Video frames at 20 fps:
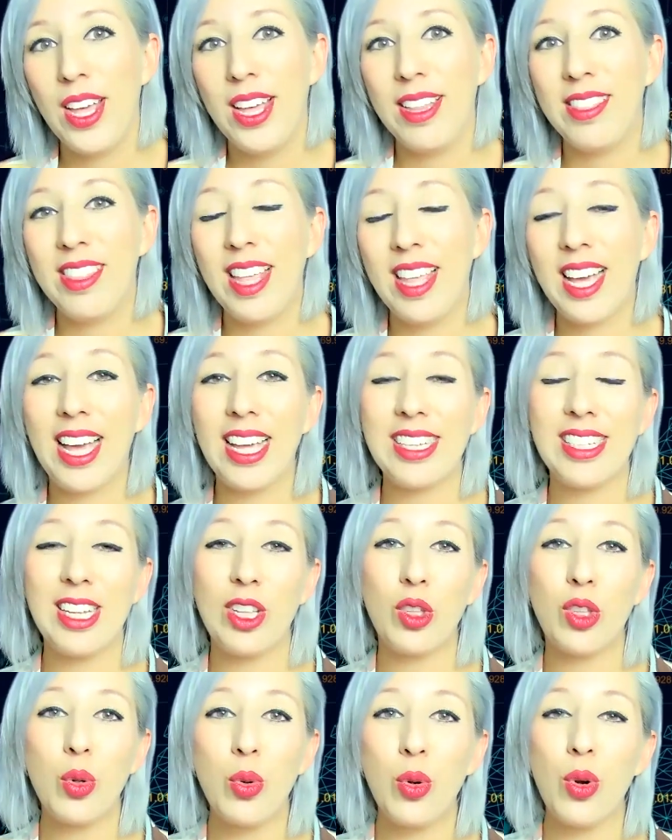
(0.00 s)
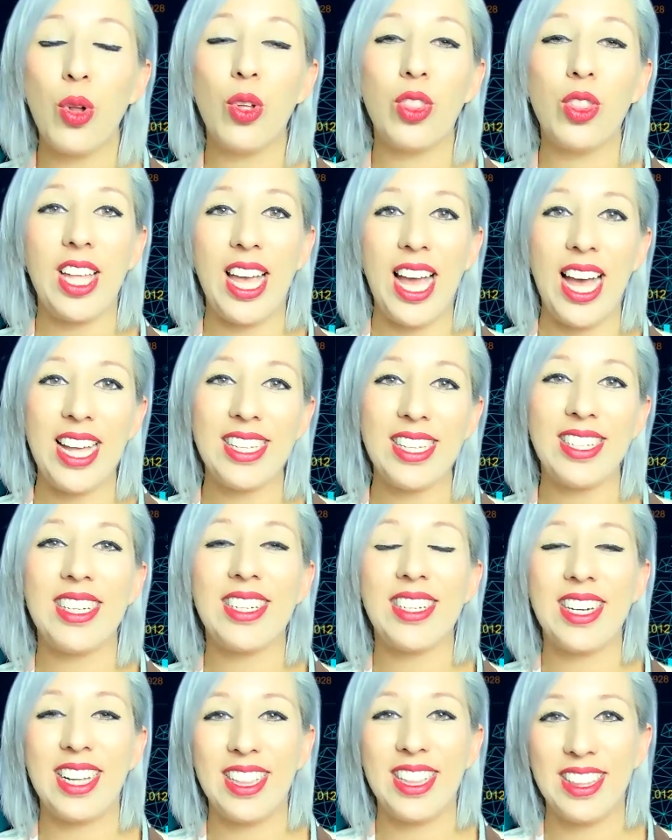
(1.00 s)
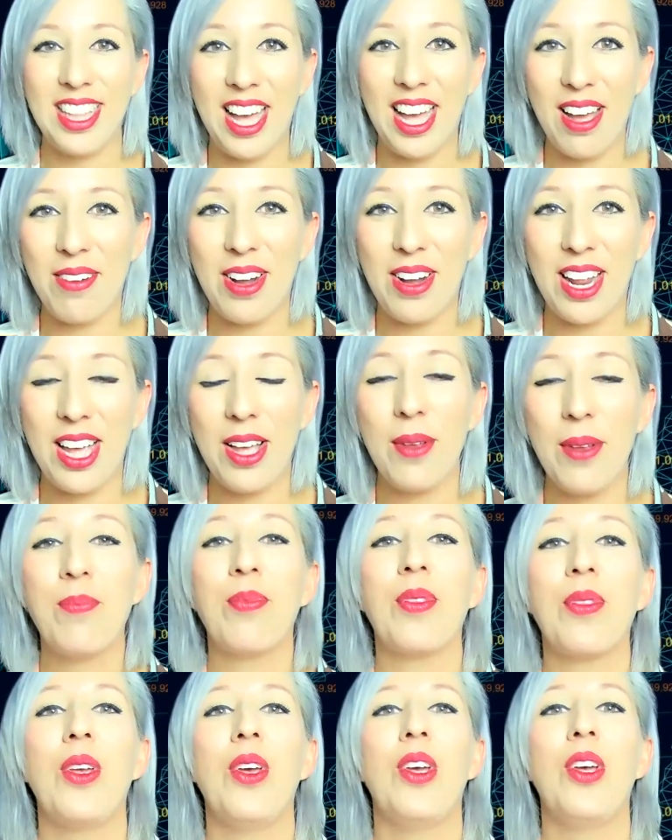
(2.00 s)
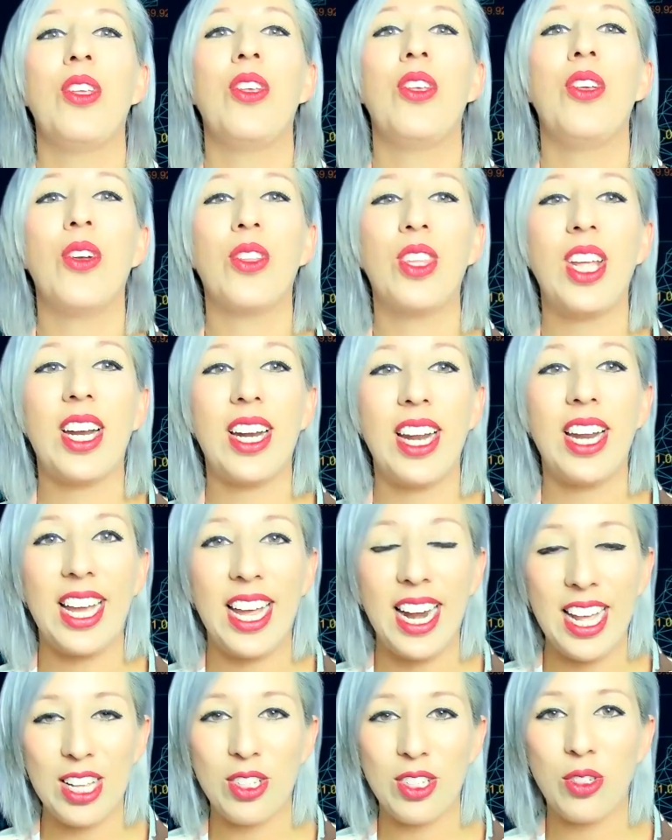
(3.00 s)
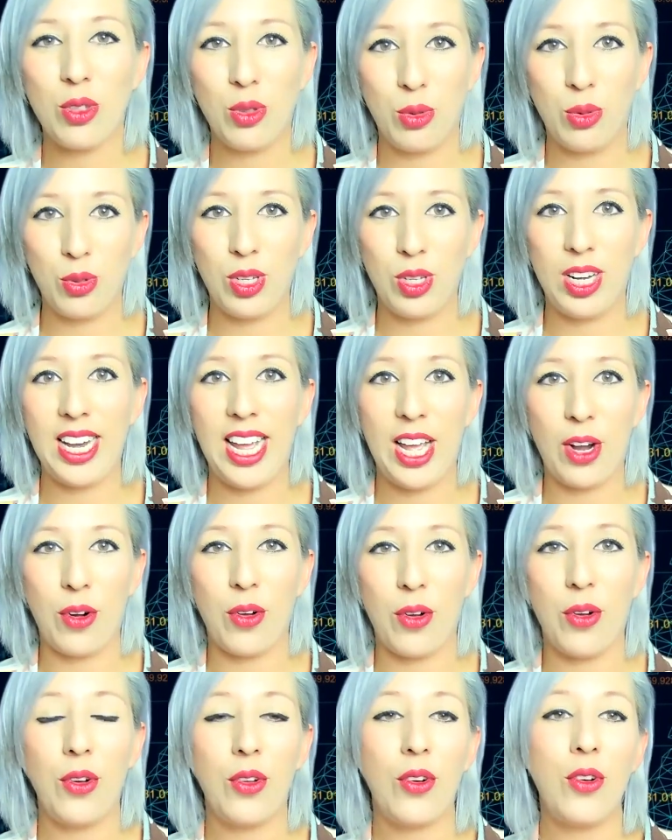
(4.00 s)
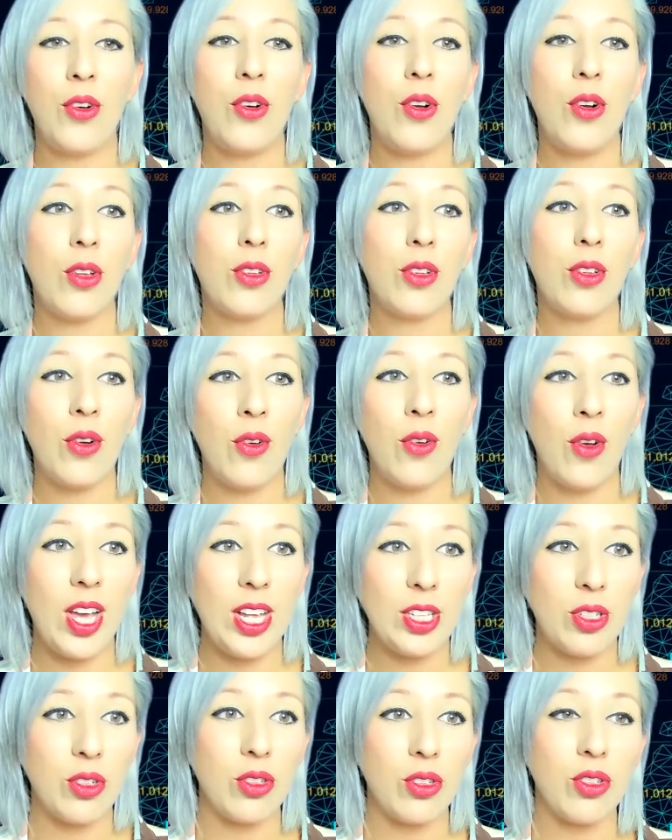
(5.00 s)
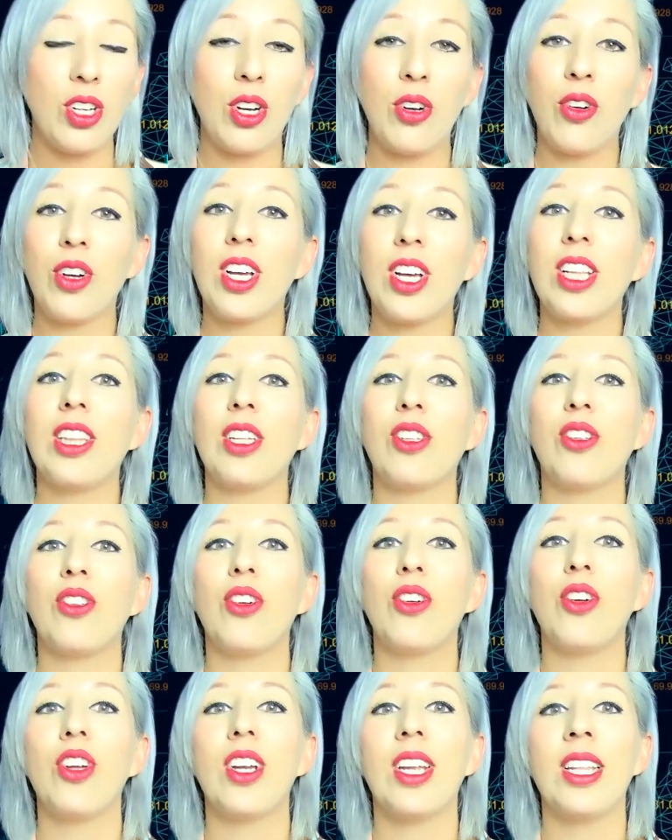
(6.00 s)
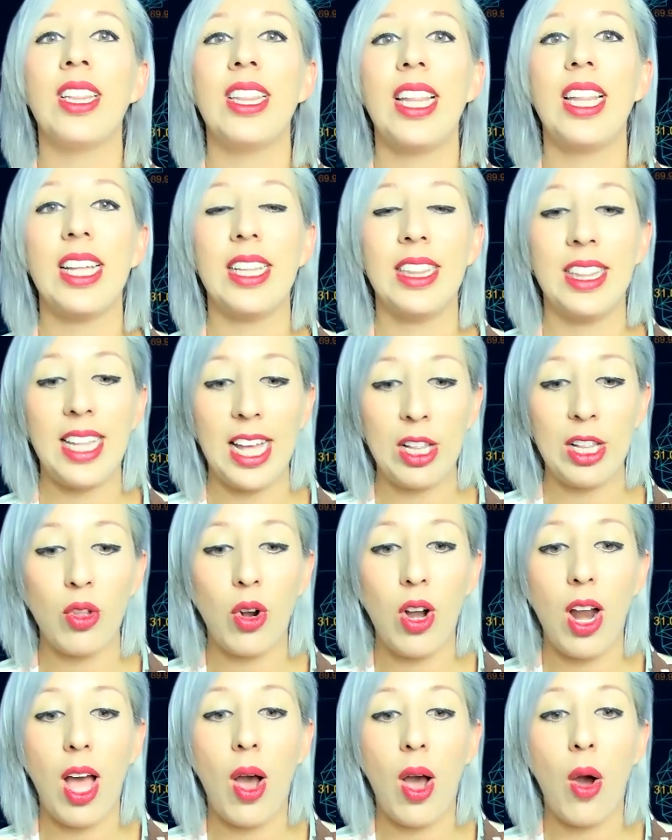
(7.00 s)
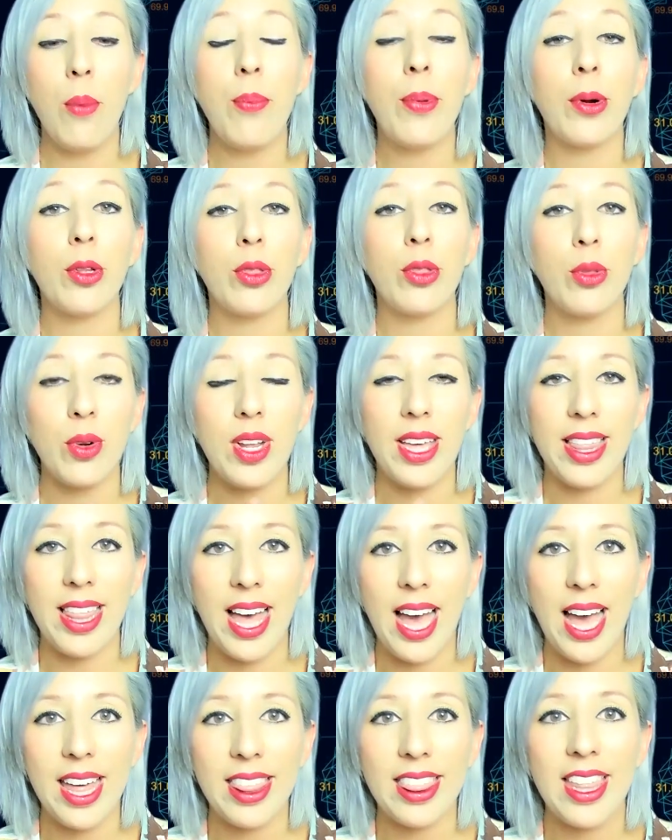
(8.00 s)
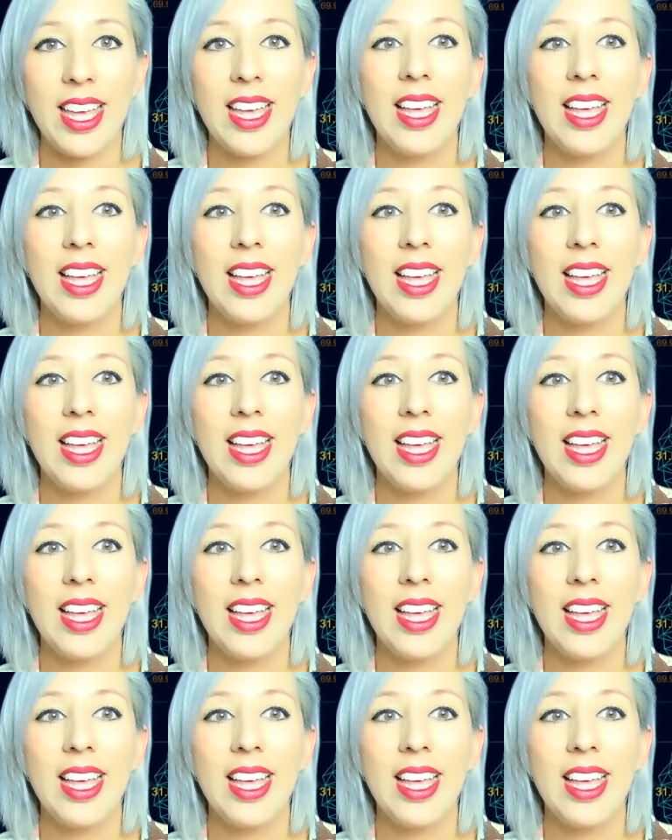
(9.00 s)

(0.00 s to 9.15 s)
de que si tú no te haces rentable, yo te regreso tu dinero. No solo eso, sino que te estoy dando la oportunidad